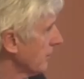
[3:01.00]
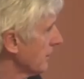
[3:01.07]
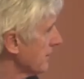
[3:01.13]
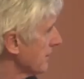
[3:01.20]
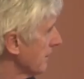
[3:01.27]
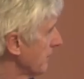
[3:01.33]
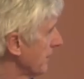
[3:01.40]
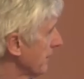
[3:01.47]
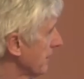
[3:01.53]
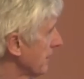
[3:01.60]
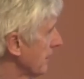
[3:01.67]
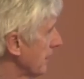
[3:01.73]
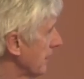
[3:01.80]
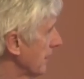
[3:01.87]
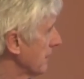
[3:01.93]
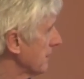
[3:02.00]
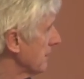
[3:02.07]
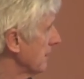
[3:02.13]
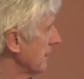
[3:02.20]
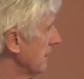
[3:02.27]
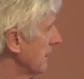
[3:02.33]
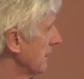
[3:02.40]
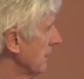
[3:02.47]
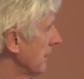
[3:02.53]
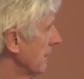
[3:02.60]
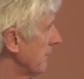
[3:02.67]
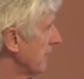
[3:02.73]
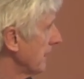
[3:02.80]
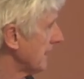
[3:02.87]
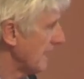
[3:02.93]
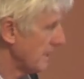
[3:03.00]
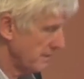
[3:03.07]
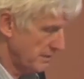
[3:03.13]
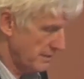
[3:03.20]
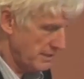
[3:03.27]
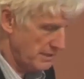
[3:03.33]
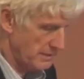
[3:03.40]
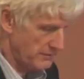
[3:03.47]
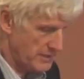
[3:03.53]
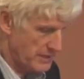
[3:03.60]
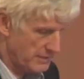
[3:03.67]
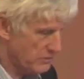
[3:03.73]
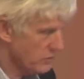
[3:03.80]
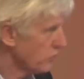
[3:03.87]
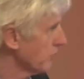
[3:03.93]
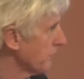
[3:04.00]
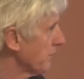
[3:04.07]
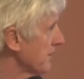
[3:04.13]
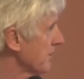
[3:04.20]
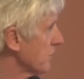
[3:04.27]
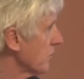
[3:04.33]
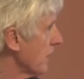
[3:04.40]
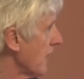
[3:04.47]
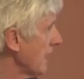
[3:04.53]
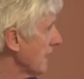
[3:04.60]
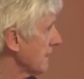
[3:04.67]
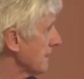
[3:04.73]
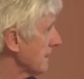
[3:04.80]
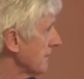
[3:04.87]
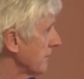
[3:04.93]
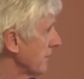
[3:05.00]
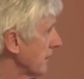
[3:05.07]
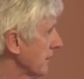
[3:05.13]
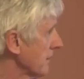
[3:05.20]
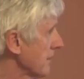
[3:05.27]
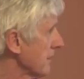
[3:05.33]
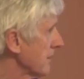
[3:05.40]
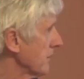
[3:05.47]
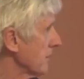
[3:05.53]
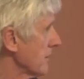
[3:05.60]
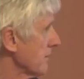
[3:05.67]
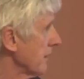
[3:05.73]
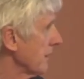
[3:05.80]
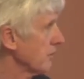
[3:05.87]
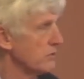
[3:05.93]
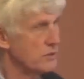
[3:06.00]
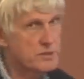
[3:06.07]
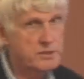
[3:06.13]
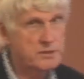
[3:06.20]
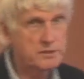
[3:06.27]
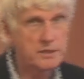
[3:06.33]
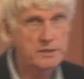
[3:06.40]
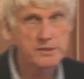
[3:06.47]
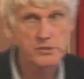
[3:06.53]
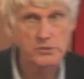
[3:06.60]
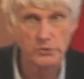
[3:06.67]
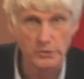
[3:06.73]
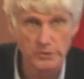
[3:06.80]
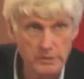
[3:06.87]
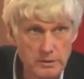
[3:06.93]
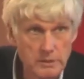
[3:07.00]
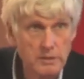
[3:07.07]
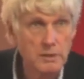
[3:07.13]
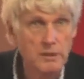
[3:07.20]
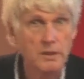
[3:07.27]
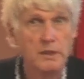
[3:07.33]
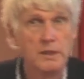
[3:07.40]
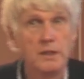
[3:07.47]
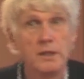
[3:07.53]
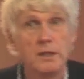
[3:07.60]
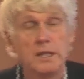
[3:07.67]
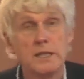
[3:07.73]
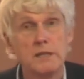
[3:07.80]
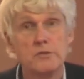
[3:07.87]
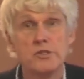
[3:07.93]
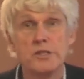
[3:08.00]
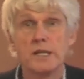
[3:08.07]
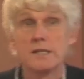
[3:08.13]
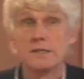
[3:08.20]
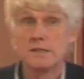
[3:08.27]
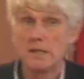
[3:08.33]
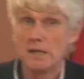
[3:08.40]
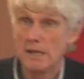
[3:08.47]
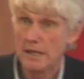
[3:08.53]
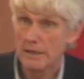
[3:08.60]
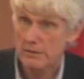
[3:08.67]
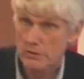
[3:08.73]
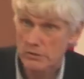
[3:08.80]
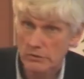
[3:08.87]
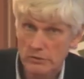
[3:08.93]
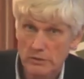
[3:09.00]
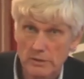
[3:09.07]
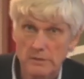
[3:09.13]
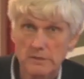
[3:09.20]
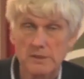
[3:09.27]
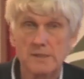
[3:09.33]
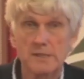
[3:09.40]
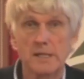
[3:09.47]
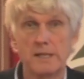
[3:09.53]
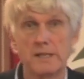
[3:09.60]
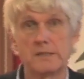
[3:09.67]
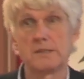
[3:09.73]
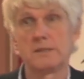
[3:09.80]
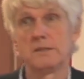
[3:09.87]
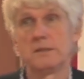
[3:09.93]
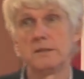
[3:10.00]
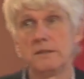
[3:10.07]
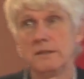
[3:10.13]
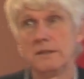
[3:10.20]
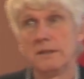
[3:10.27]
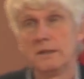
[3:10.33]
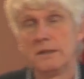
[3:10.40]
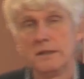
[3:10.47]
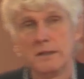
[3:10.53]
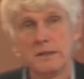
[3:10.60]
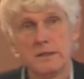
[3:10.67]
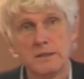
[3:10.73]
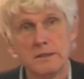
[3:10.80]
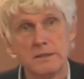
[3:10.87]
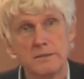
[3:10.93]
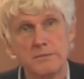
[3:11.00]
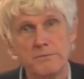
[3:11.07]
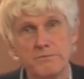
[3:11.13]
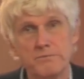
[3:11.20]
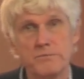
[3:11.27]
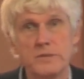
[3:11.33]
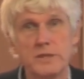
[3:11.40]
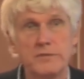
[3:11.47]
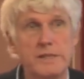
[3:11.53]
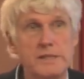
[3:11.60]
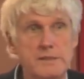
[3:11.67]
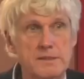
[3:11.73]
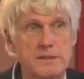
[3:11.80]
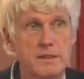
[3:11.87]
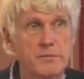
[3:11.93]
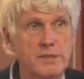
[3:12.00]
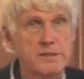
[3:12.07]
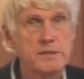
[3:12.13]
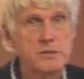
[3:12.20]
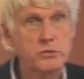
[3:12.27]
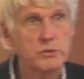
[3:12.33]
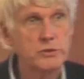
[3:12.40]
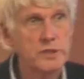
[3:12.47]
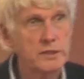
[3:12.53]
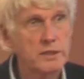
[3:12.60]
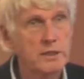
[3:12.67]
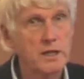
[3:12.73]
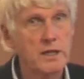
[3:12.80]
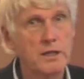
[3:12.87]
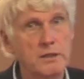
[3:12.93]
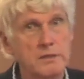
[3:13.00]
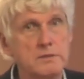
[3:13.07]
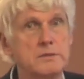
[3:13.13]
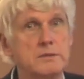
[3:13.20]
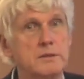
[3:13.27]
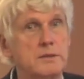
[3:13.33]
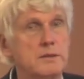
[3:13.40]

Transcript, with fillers: kurzer Blick in die Erdvergangenheit. Wir hatten schon bis zu 18-fache CO2-Konzentrationen in sehr, sehr lang zurückliegenden Zeiten. Ähm, die Welt ist damals nicht untergegangen.